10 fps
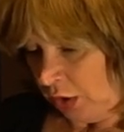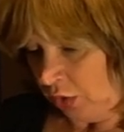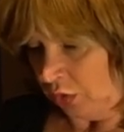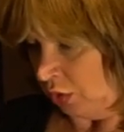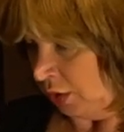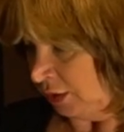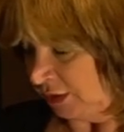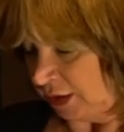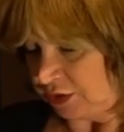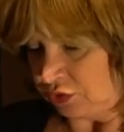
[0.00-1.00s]
und
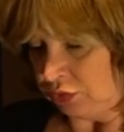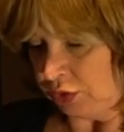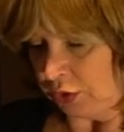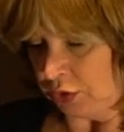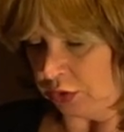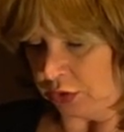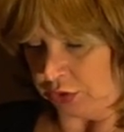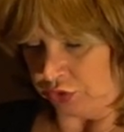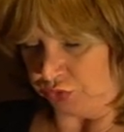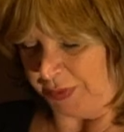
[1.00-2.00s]
dazu noch
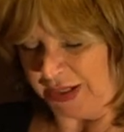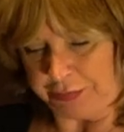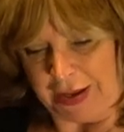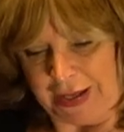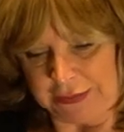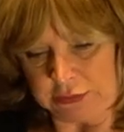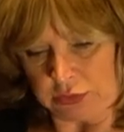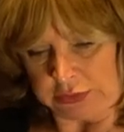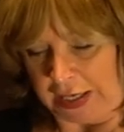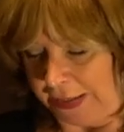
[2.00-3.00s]
Speckbraten
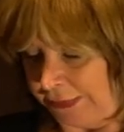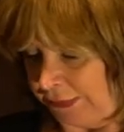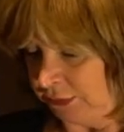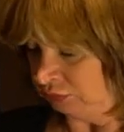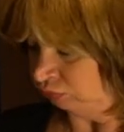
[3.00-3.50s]
und Eier.